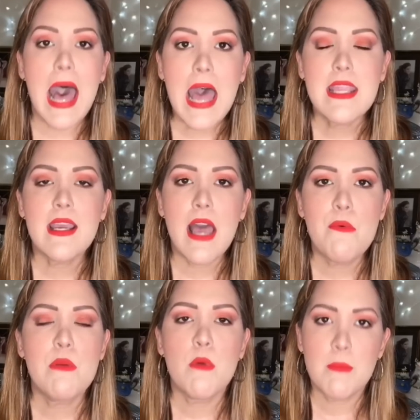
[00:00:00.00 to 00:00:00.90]
ha
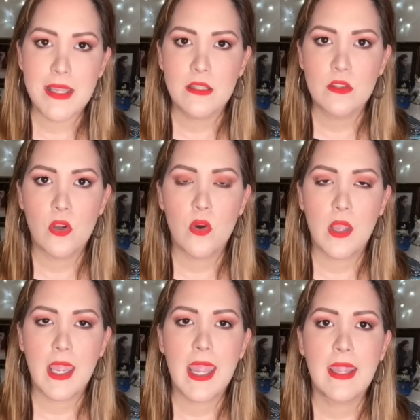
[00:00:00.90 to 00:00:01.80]
llegado el momento
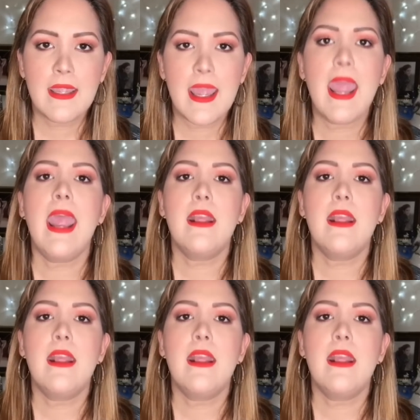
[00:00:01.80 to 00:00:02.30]
en que